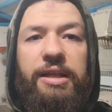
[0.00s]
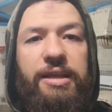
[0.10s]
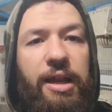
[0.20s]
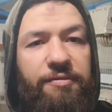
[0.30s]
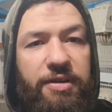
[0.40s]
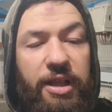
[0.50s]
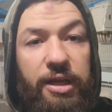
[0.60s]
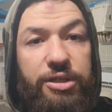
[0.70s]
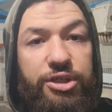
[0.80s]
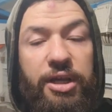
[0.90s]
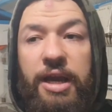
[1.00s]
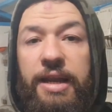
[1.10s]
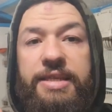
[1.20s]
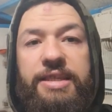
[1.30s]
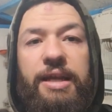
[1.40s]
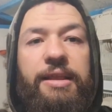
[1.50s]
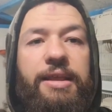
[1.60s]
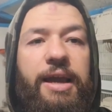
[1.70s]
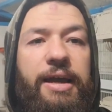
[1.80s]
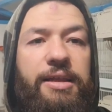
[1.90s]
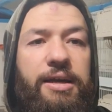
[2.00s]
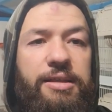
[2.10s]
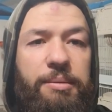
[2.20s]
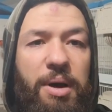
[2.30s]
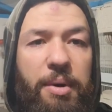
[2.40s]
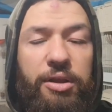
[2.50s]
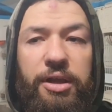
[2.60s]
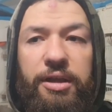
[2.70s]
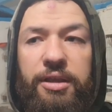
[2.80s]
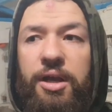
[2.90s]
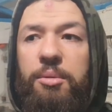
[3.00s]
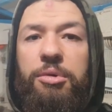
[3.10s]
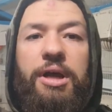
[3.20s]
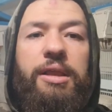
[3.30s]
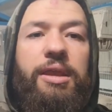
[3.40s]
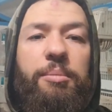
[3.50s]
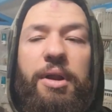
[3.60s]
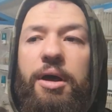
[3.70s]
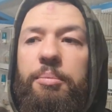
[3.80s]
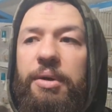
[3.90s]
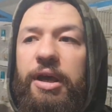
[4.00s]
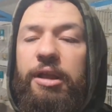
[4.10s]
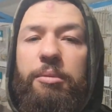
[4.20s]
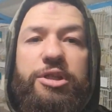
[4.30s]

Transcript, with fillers: الانتاي لفه العش لسه الانتاي عندك انت ما باضيت بتقدم له بيض